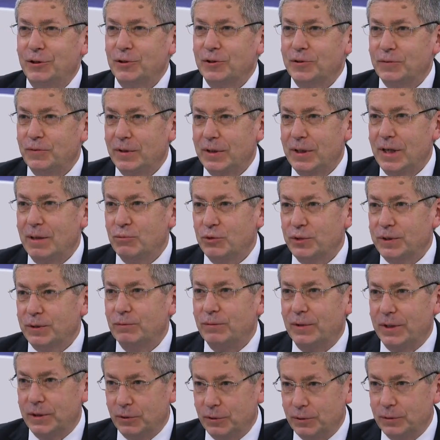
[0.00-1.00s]
Nós falamos
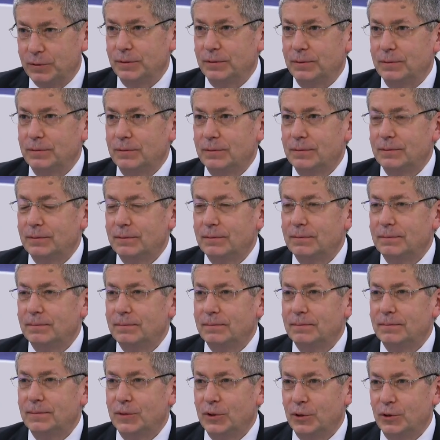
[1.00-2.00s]
quando
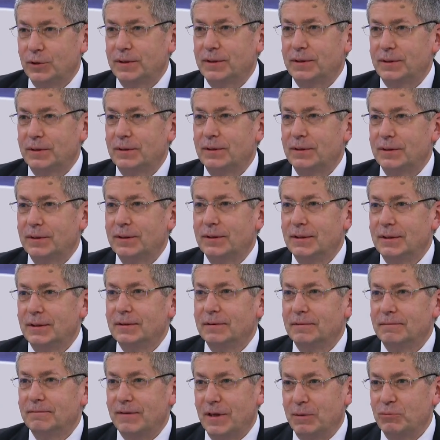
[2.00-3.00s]
nós
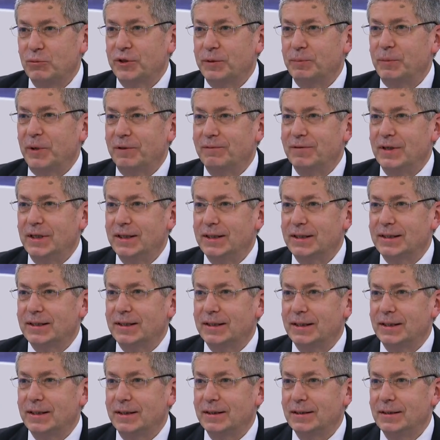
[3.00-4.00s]
vamos
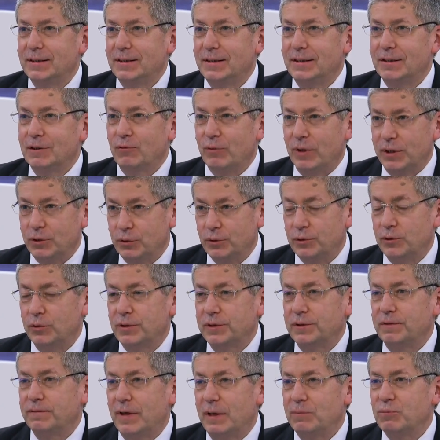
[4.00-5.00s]
prevalecer, quando
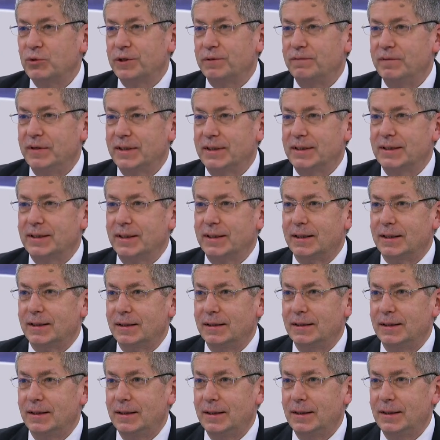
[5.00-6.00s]
nós vamos
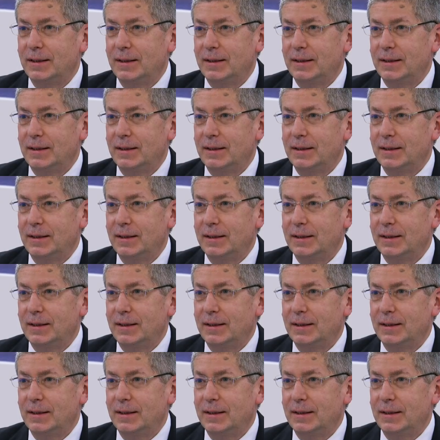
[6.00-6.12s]
vencer.